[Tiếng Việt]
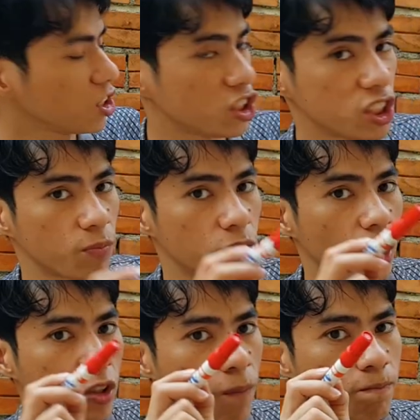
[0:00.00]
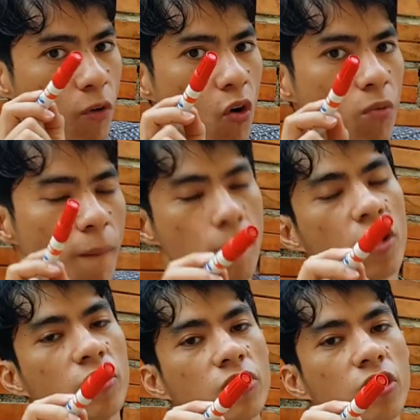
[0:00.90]
đấy cứ chỉ chấm nói cùng pool bóng
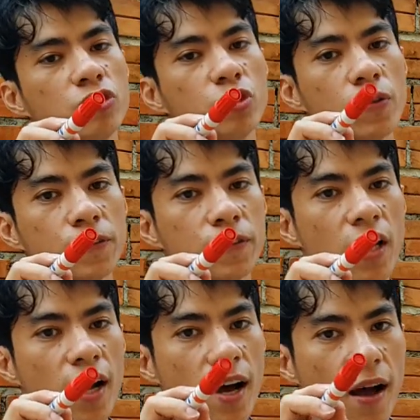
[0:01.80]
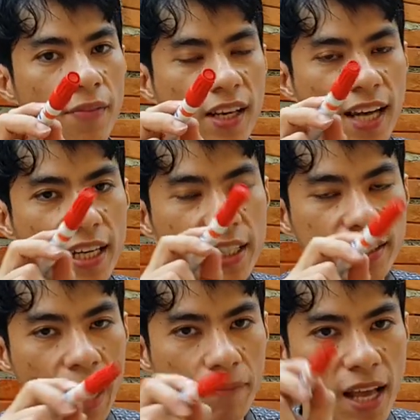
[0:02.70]
phốt nó trong YouTube này khác khơi
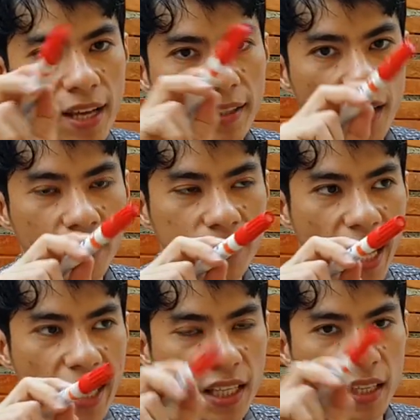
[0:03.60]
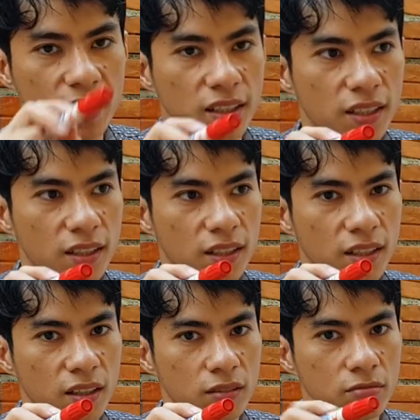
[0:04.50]
tham này ó xa thế
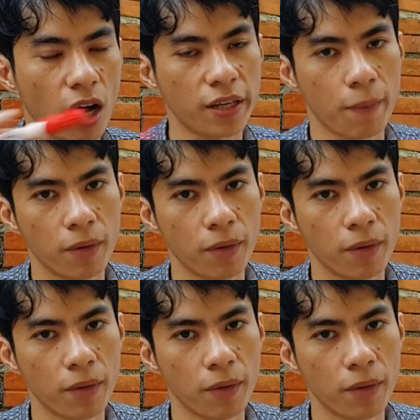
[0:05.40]
họ nè